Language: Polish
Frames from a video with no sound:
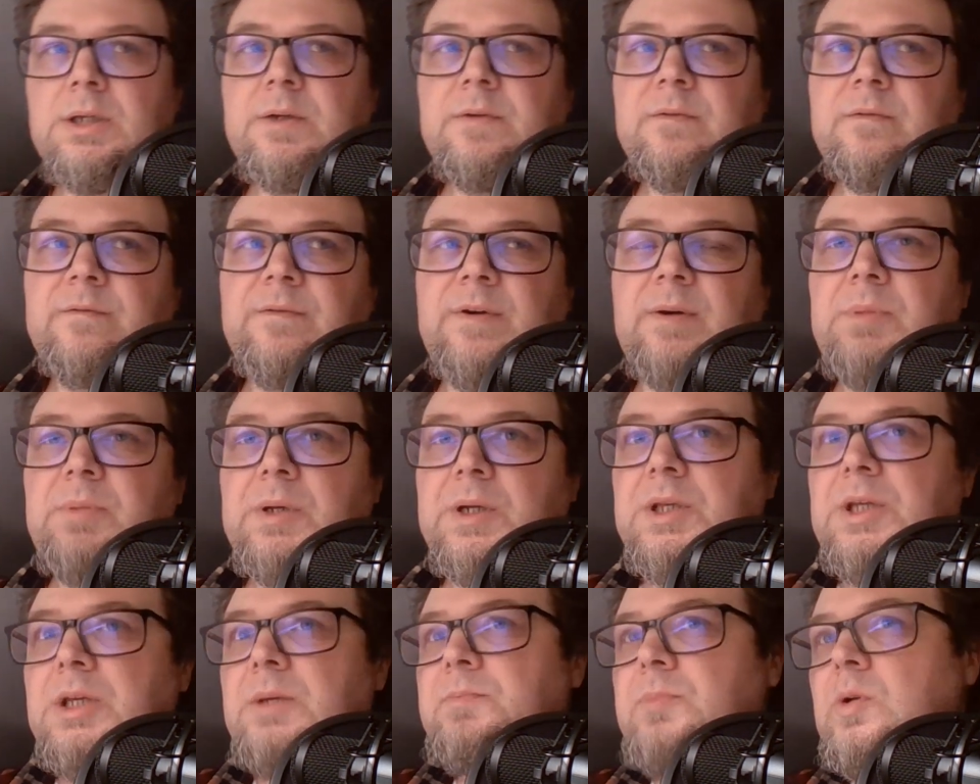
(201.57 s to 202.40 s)

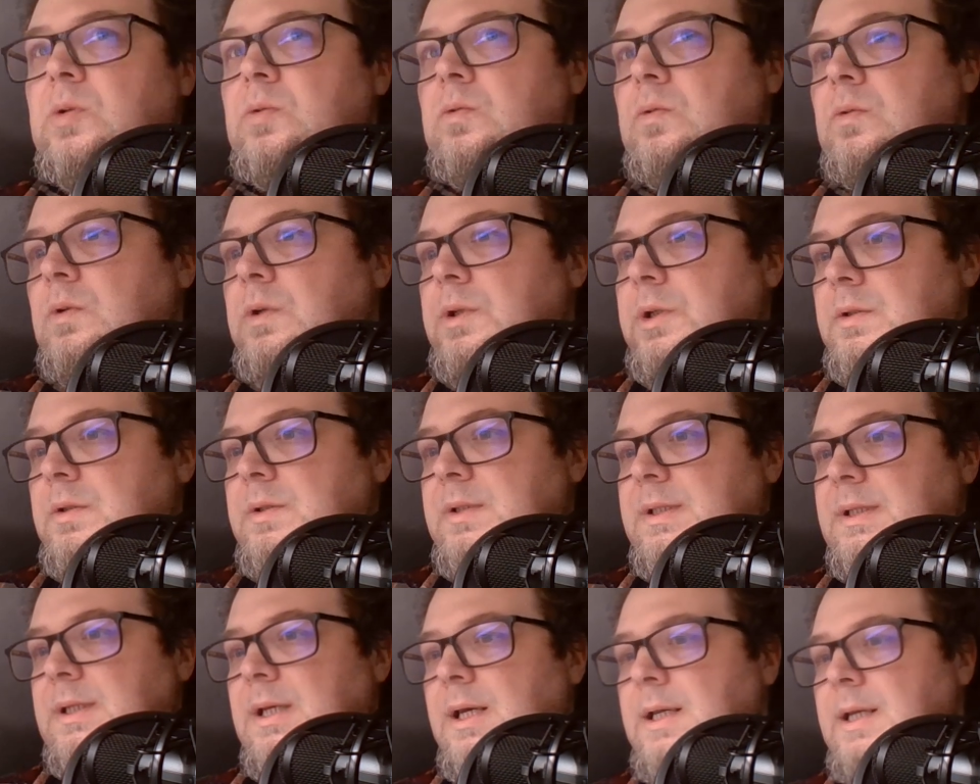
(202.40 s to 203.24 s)
fabryki
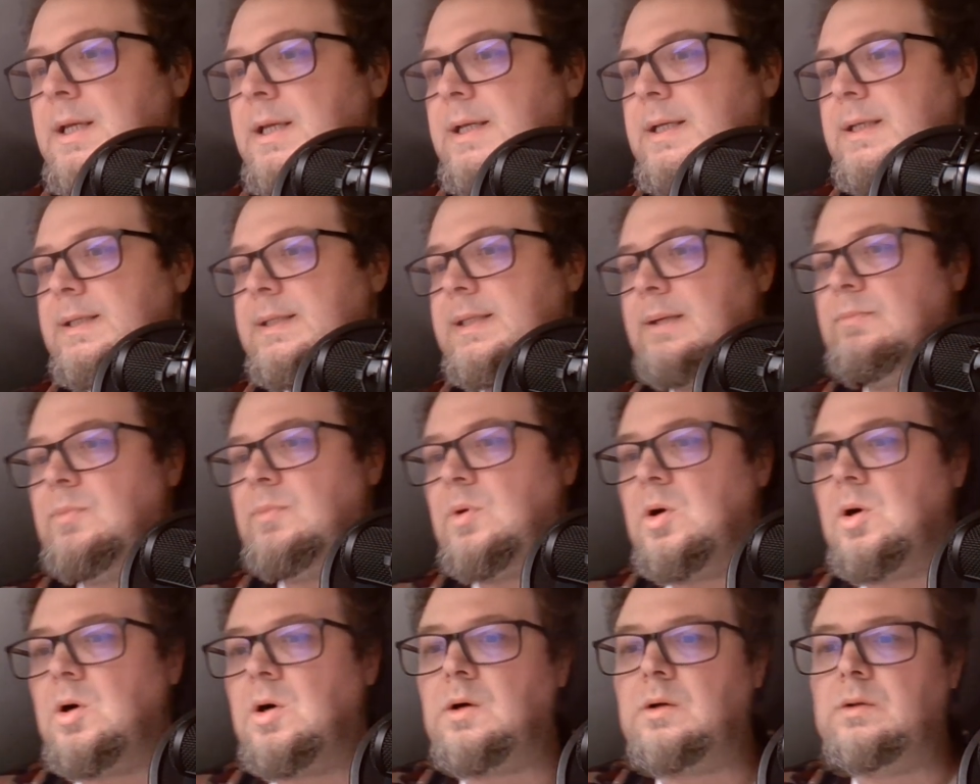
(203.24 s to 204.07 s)
produkujące
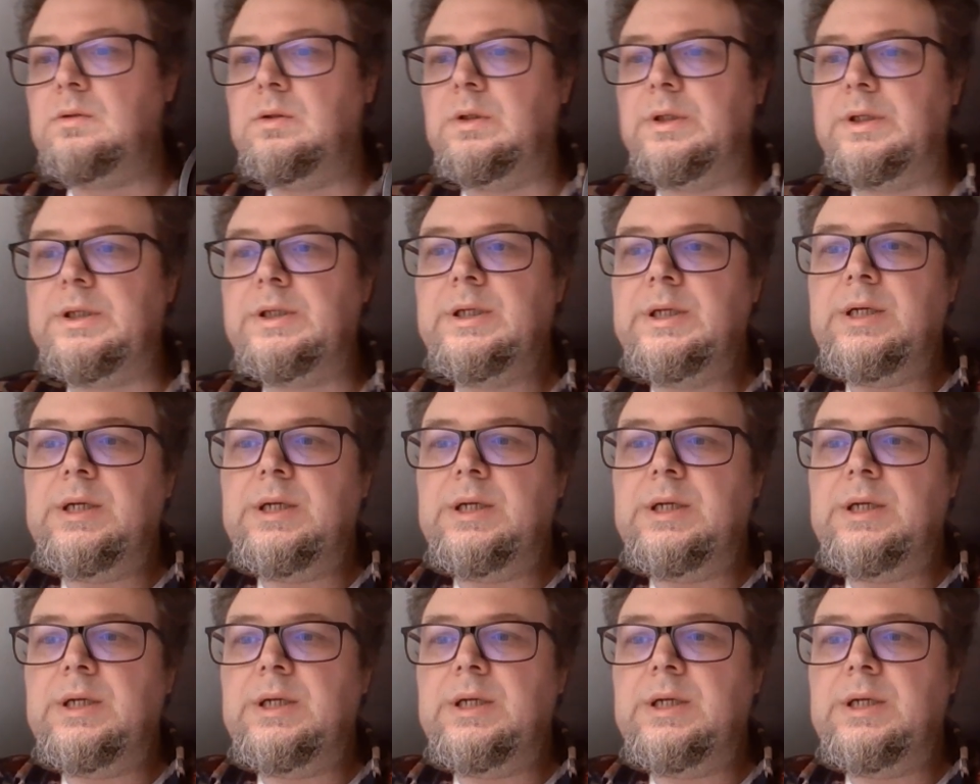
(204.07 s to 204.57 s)
samochody.